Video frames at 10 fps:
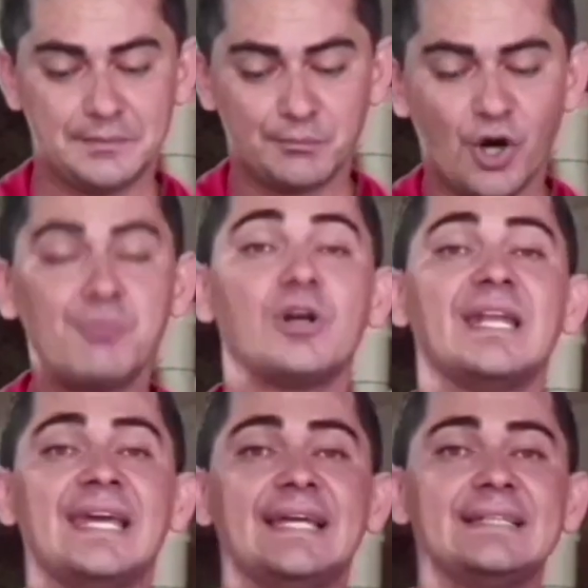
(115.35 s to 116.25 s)

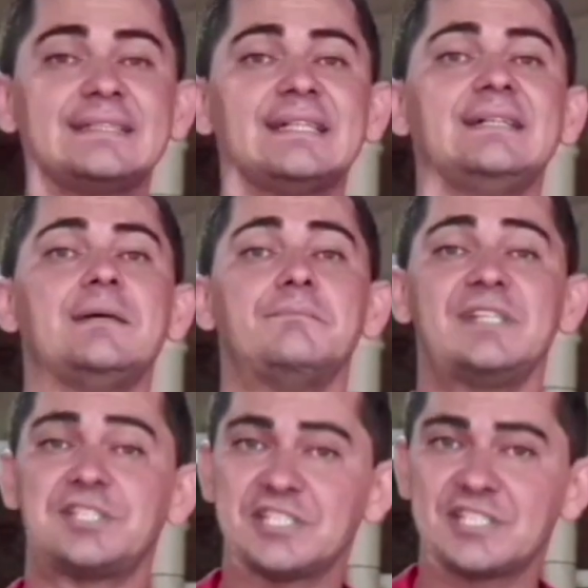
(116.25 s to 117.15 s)
borboleta
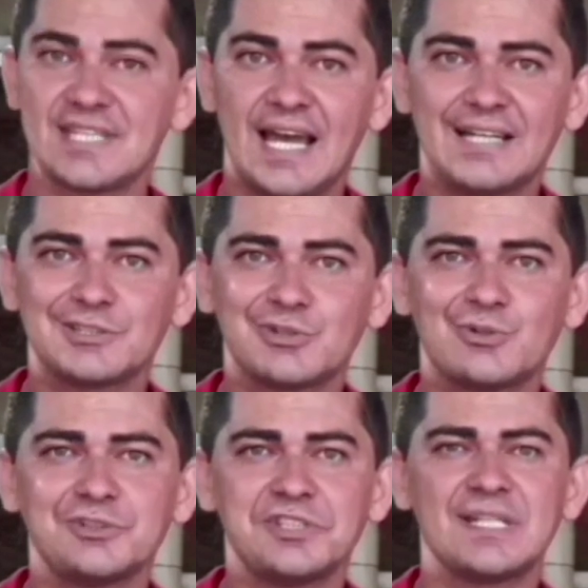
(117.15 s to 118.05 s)
mestiçado
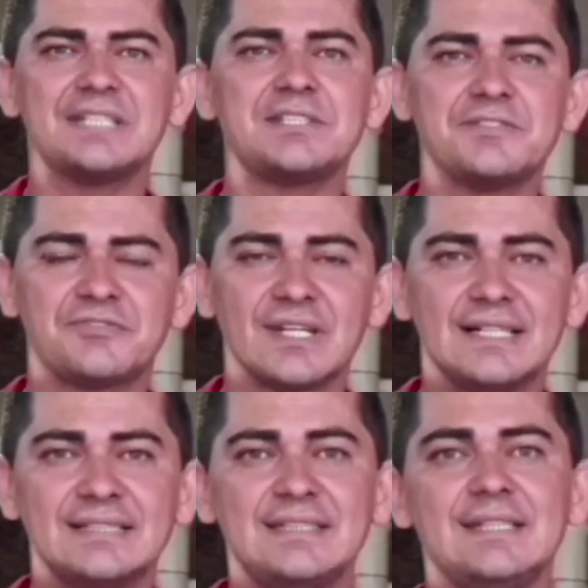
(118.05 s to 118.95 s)
com gigante de
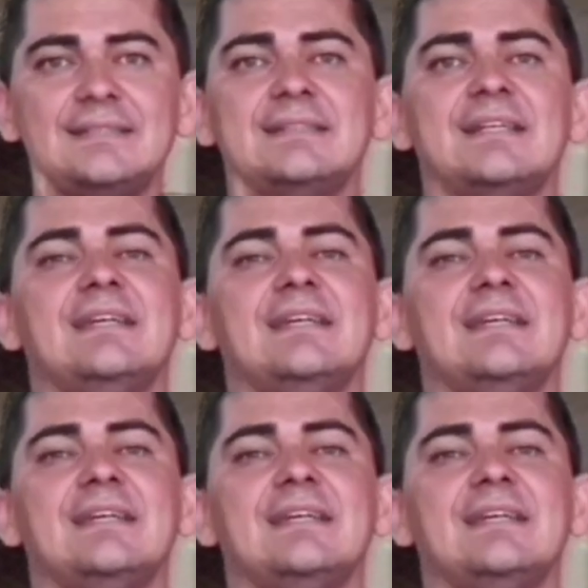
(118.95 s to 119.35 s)
Flandres